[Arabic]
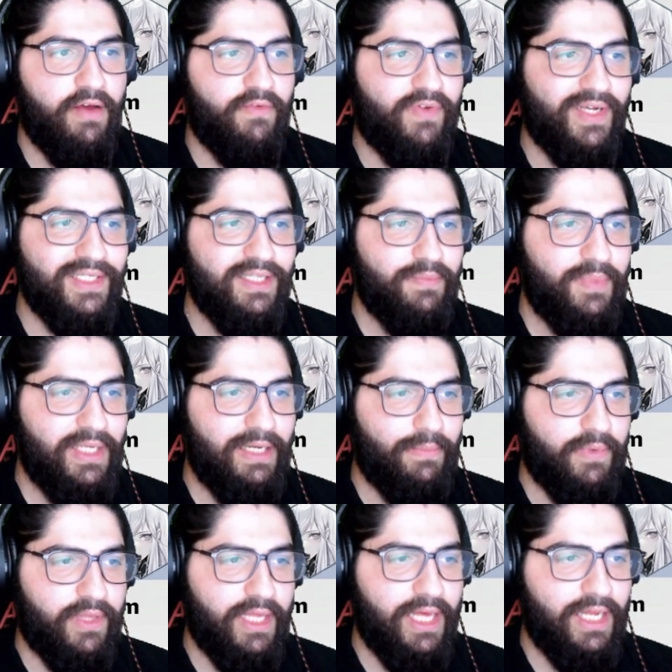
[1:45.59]
فعلى سبيل
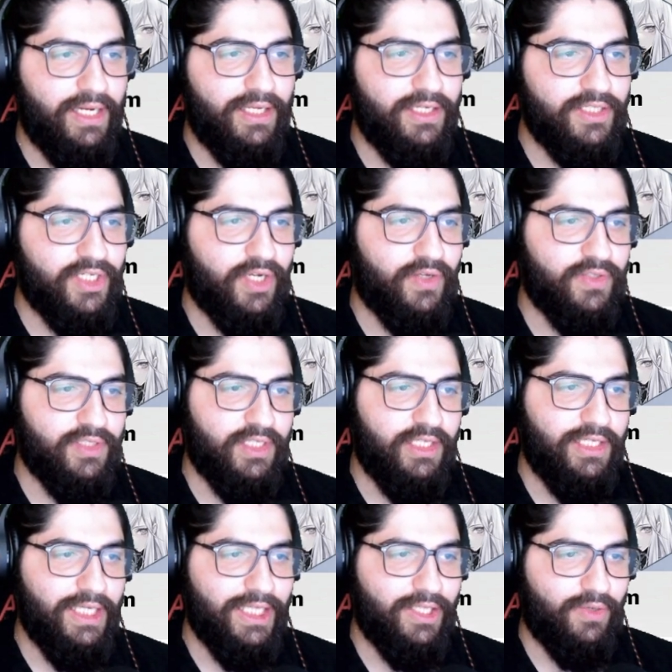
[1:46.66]
المثال
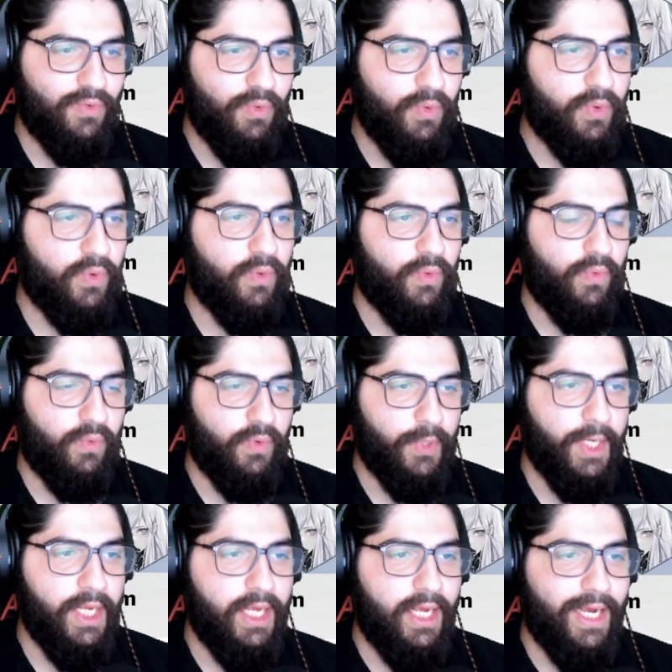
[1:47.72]
شخصية كوكو هون
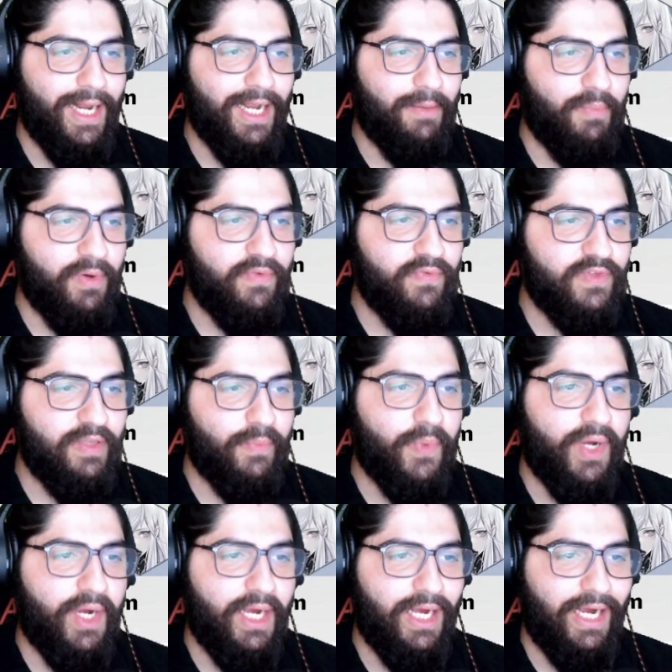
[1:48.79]
البف
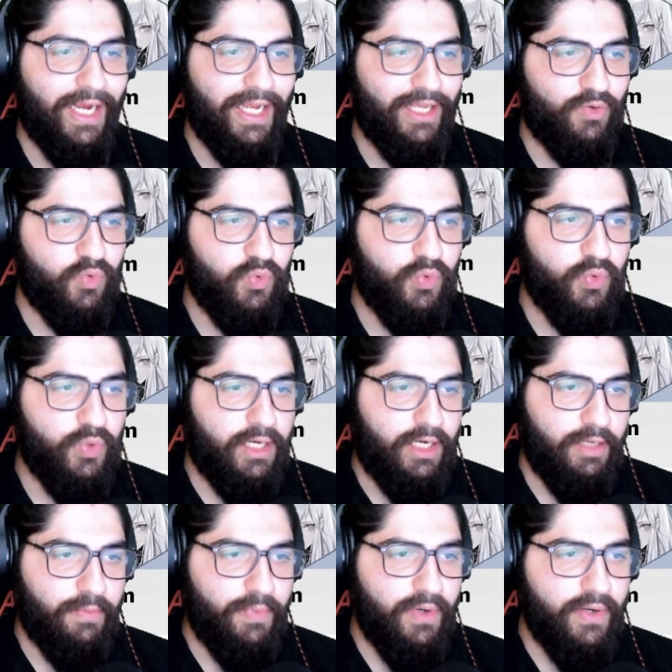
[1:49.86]
تبعها حيكون
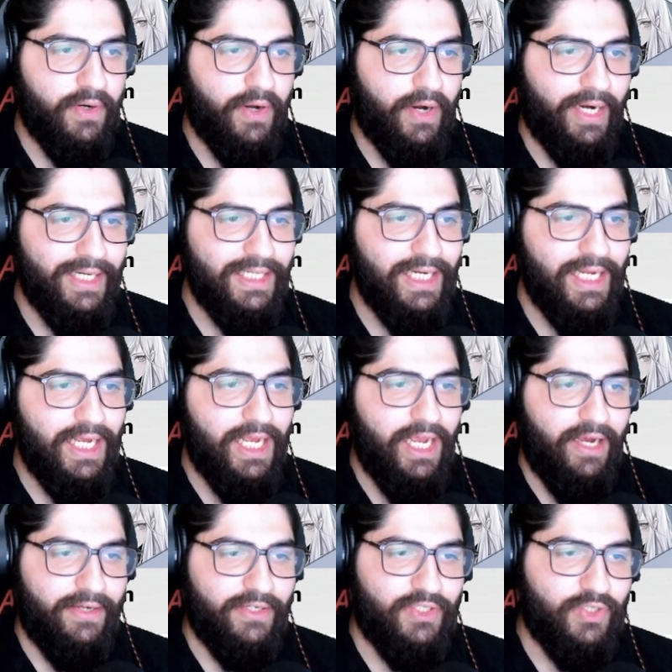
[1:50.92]
عبارة عن
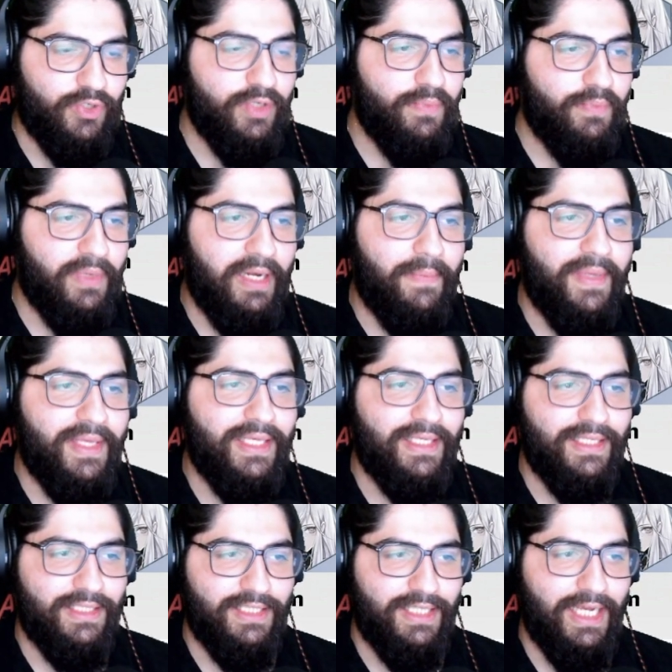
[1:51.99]
عشرين
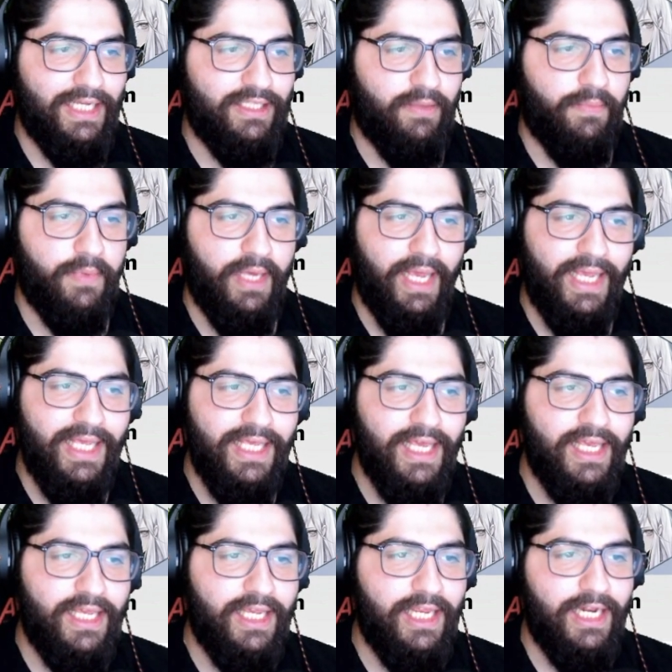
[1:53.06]
بالمية زيادة بأي
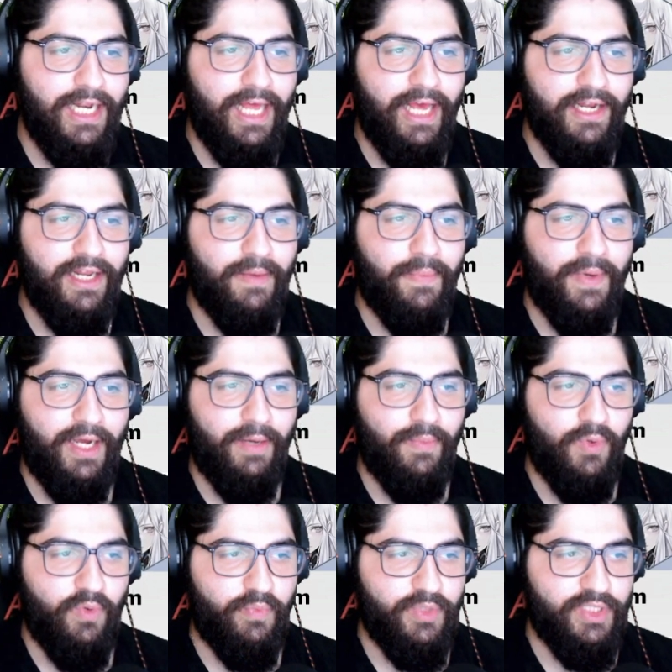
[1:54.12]
هيل أنا
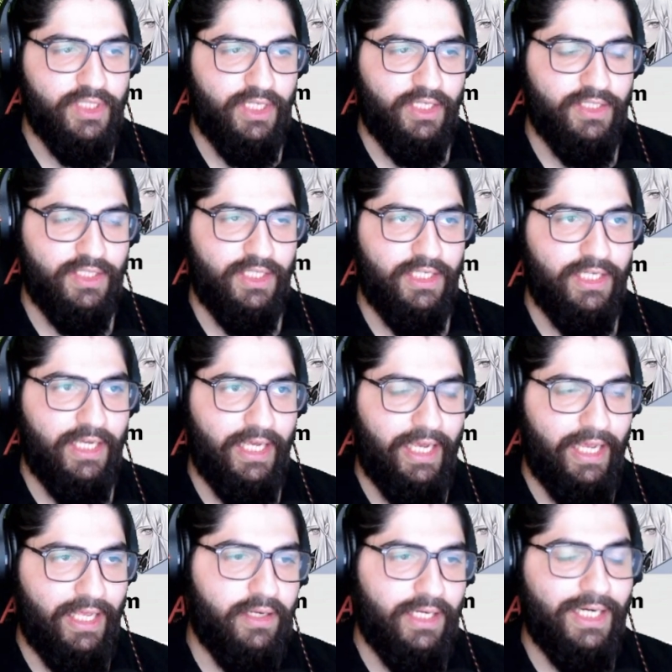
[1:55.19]
بعمله بالشخصية
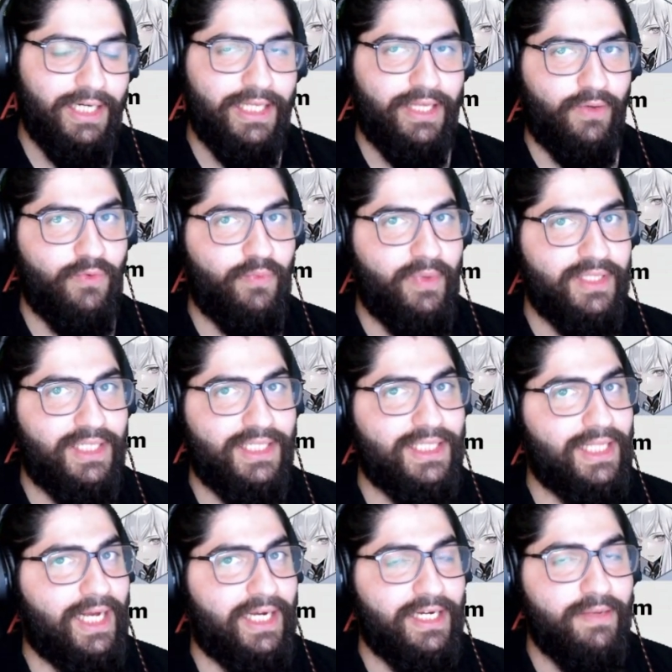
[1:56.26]
هي يعني إذا كنت ماسك
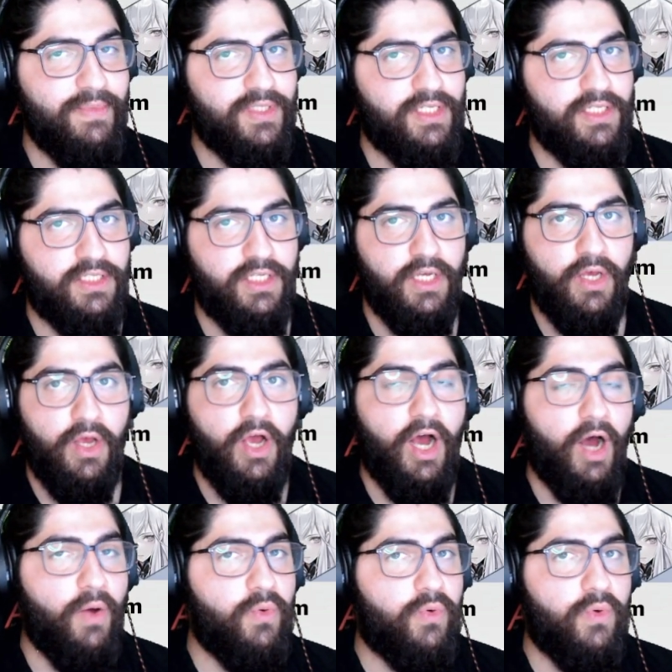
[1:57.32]
سلاح نيمسيس
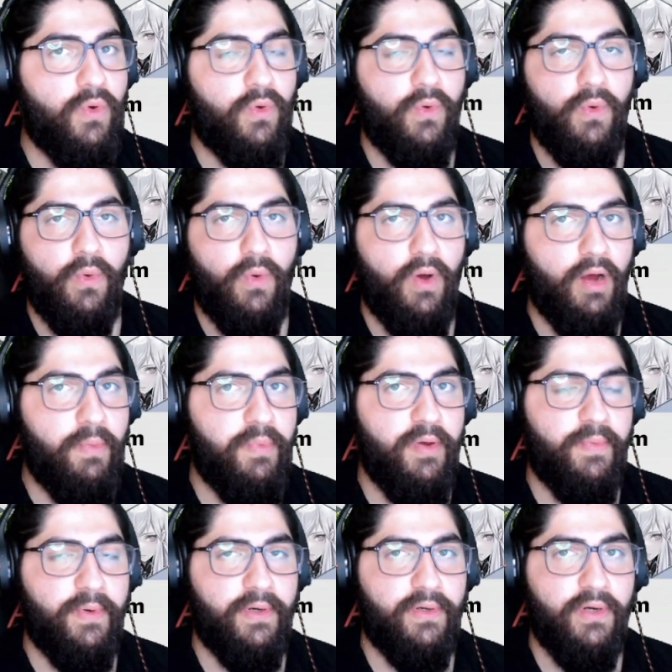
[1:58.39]
أو كوكو أو
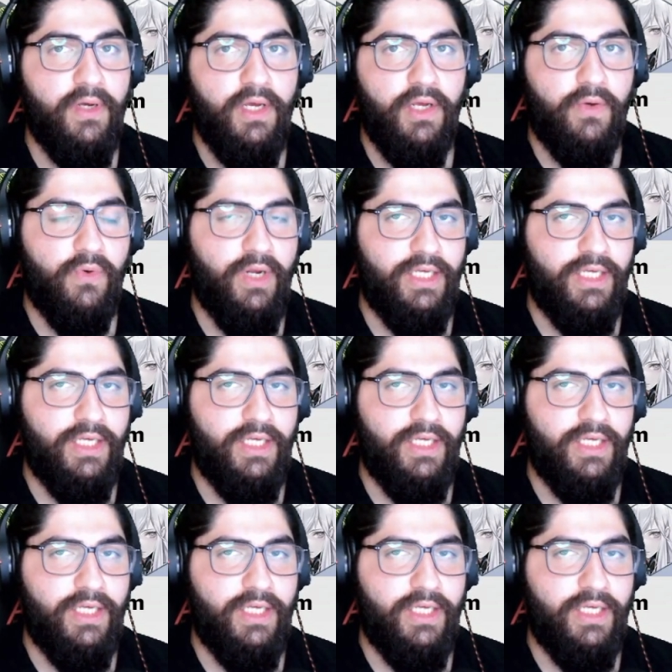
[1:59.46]
بيبر كل هاي